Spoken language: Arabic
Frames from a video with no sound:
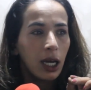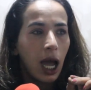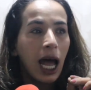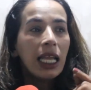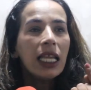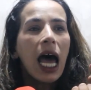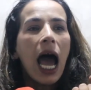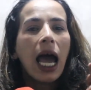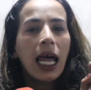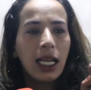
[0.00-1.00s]
على
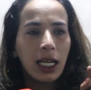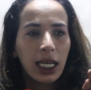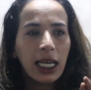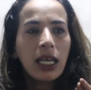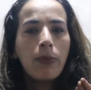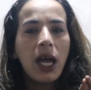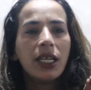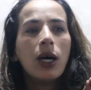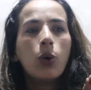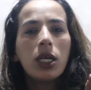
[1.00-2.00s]
الاقل غير
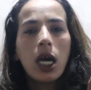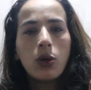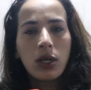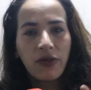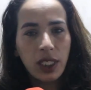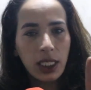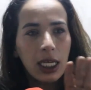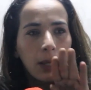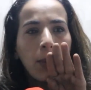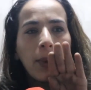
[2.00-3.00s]
معنويا
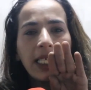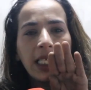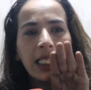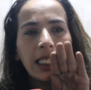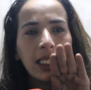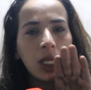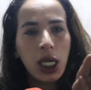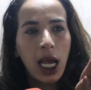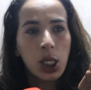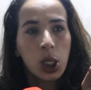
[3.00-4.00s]
ونفسيا ما بغيت حتى
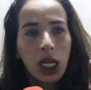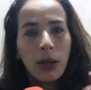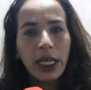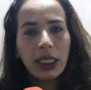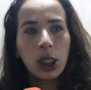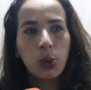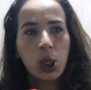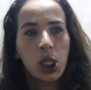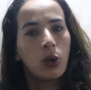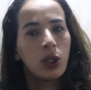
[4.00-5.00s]
شي حاجه شتي ما عندكش
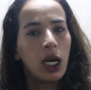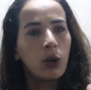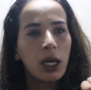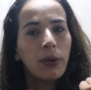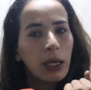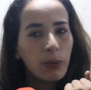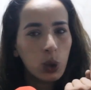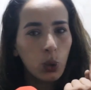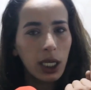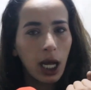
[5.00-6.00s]
باش تعاوني عاوني بكلمه
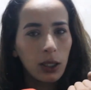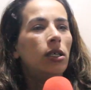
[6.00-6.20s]
زوينه